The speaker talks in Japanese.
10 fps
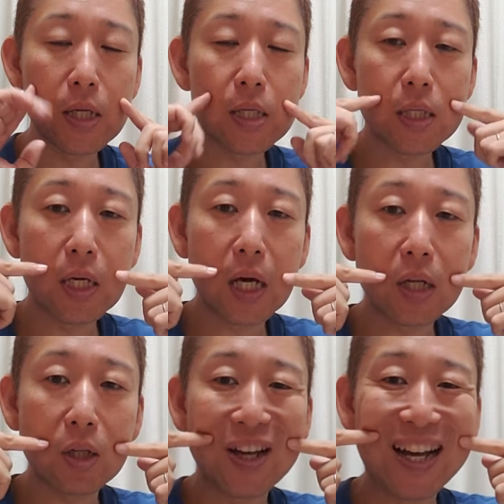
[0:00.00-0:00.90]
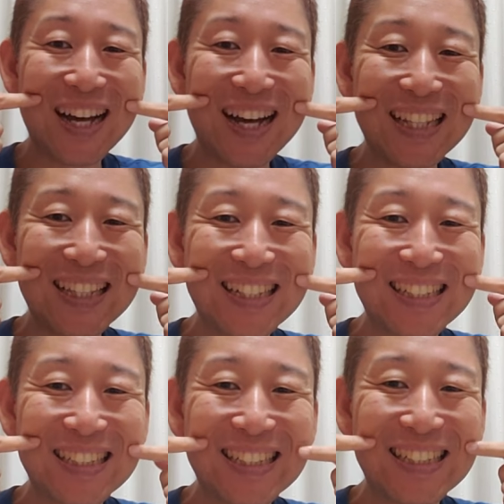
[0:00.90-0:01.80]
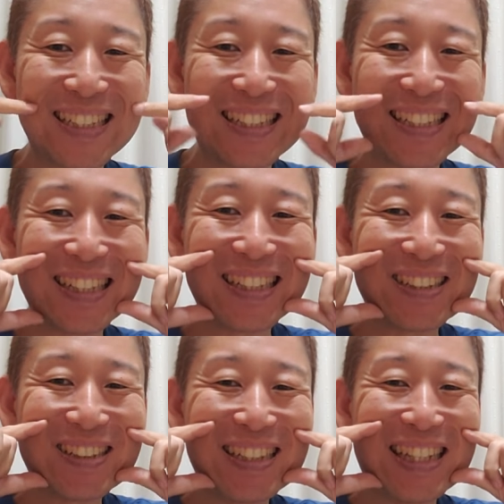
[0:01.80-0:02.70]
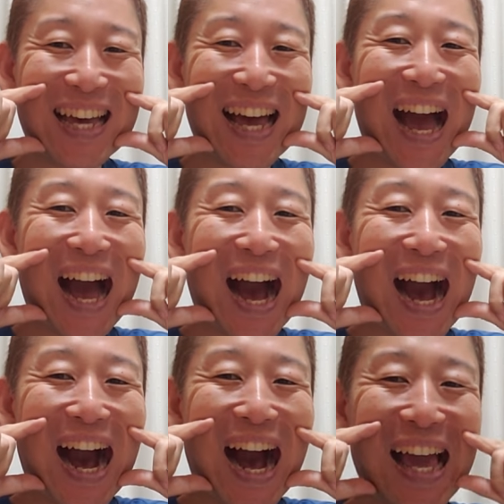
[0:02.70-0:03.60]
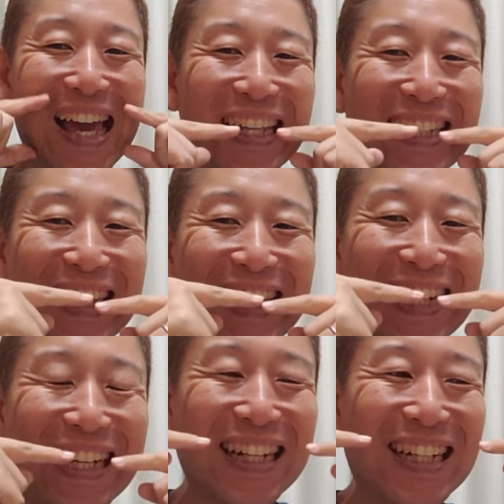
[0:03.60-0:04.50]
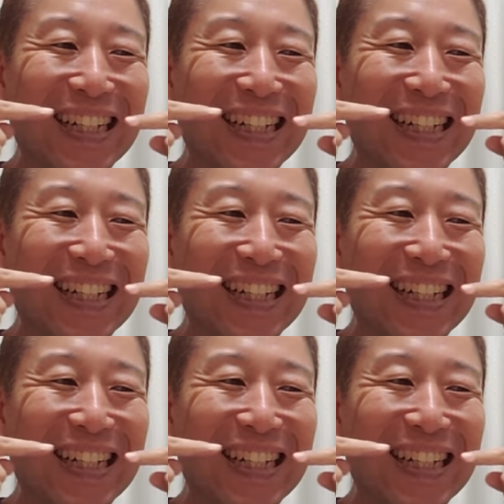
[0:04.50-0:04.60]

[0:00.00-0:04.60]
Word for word: しっかりとあった口が横に開いた上で、乾きますから、